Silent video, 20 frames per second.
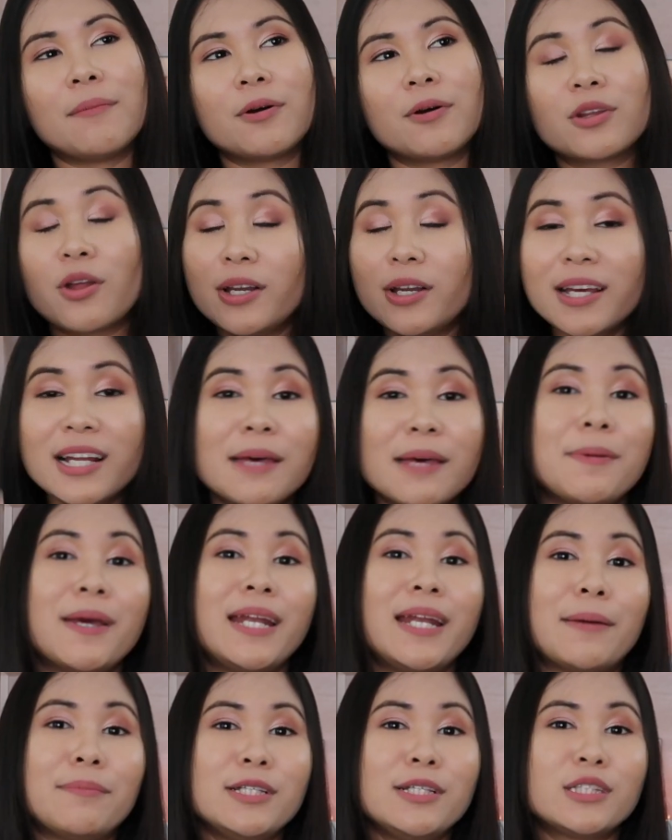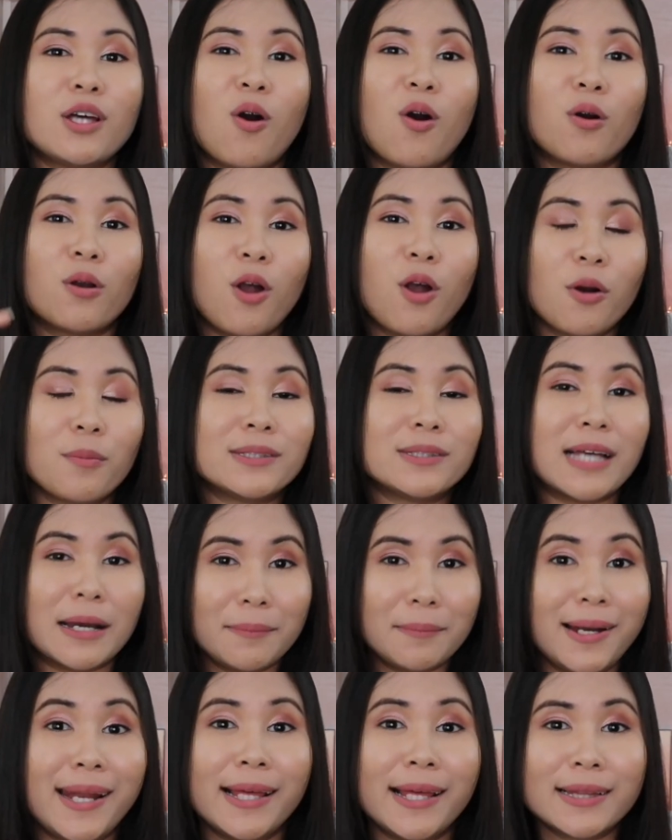ก็ตอนนี้ก็เลยเป็นอันดับที่2รองมาจาก
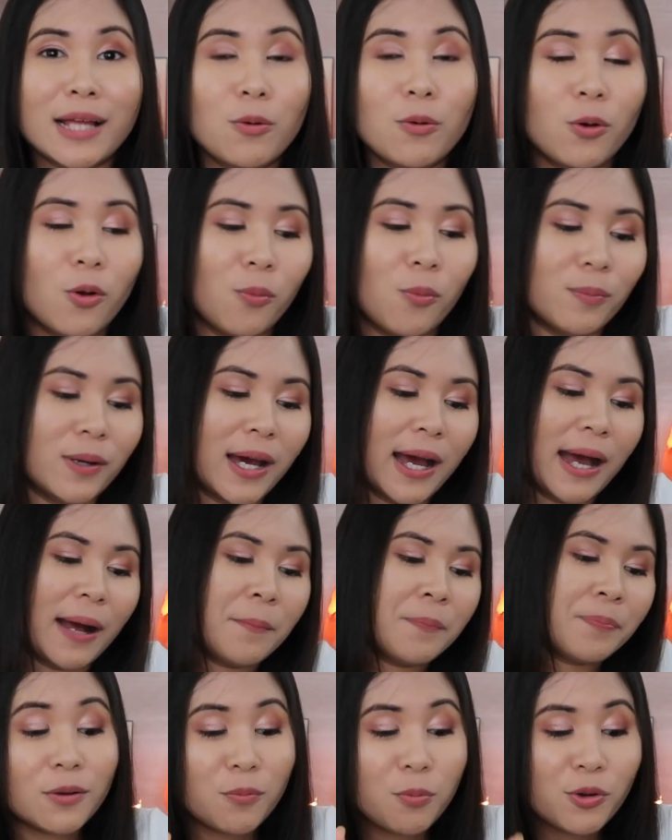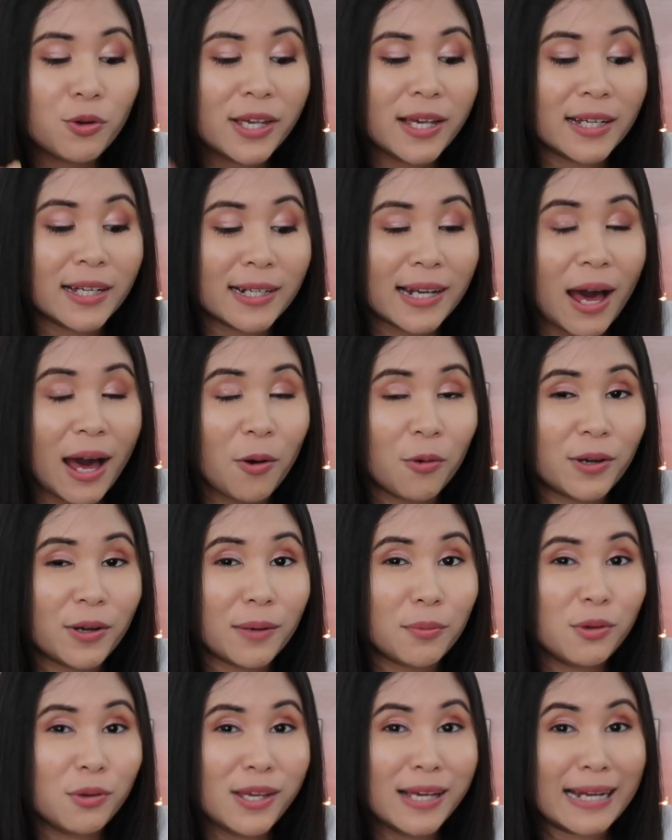มะเร็งเต้านมนะคะ ผู้หญิงเรา
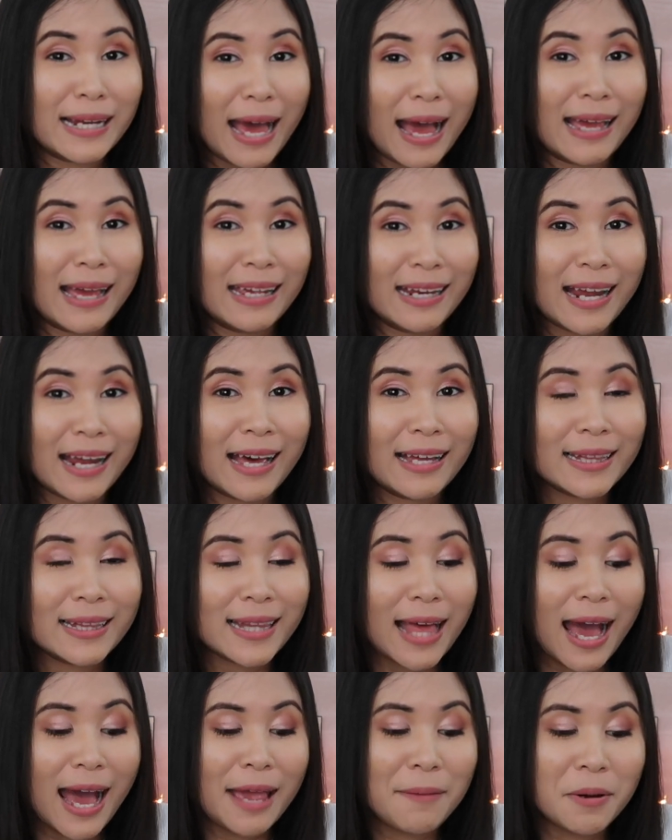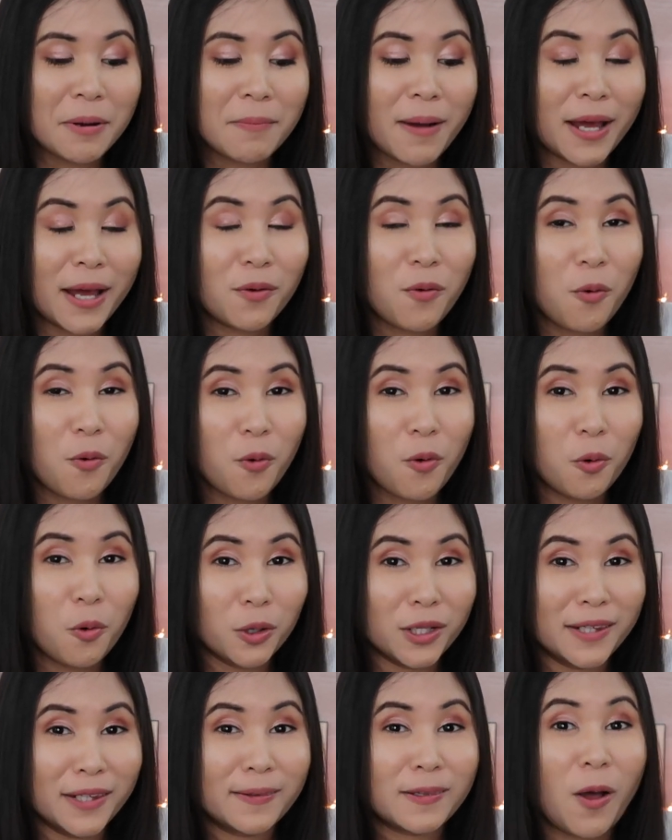เนี่ยผู้หญิงไทยนะตายประมาณ 6 ค
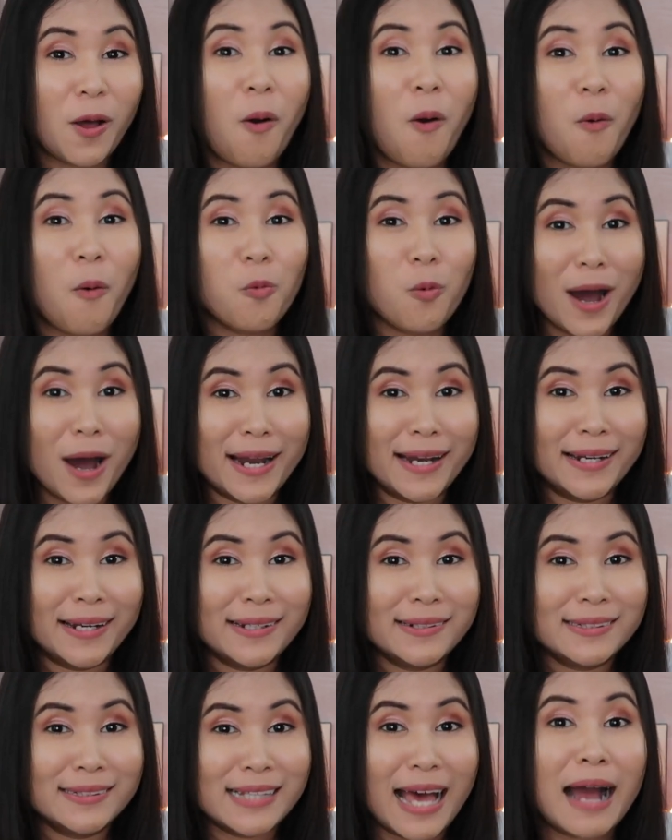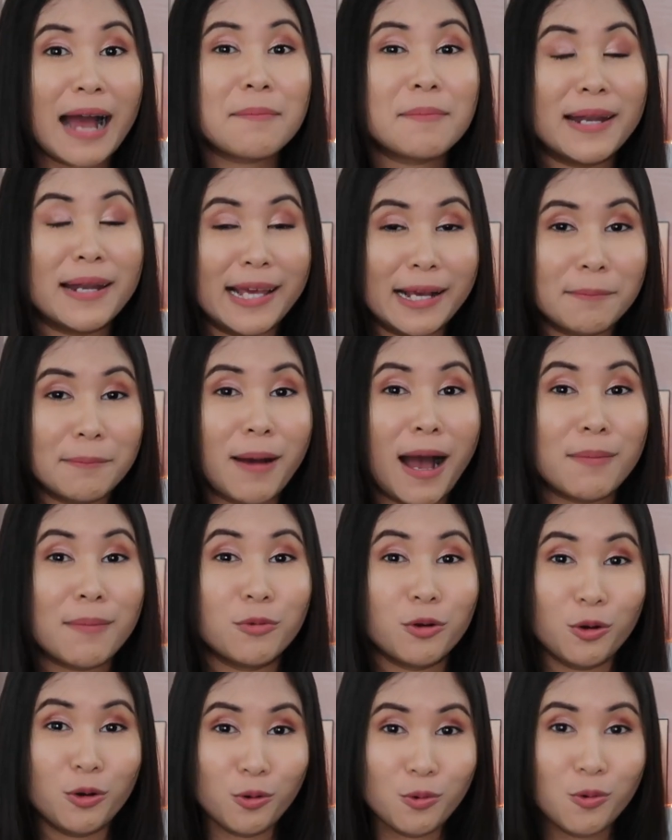นต่อวันจากมะเร็งปาก
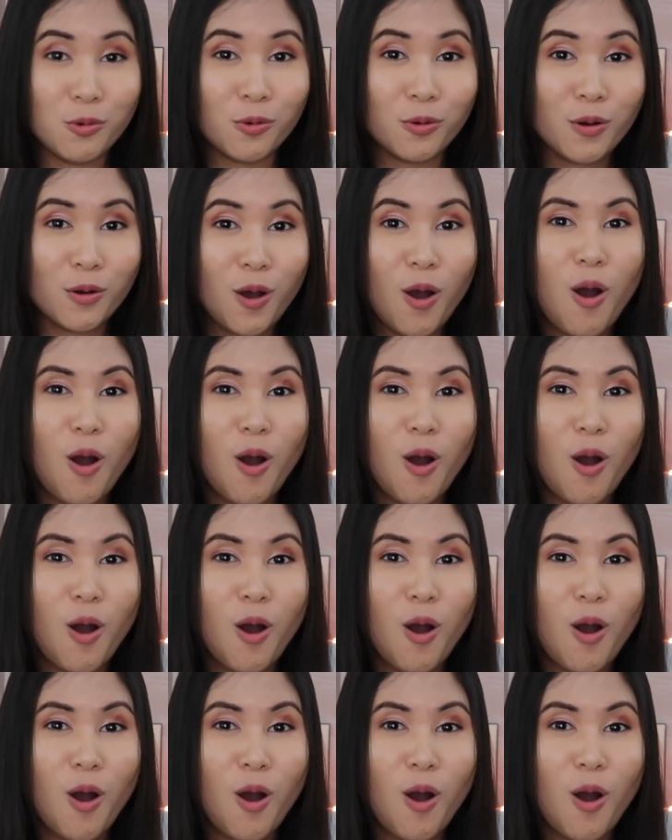มดลูก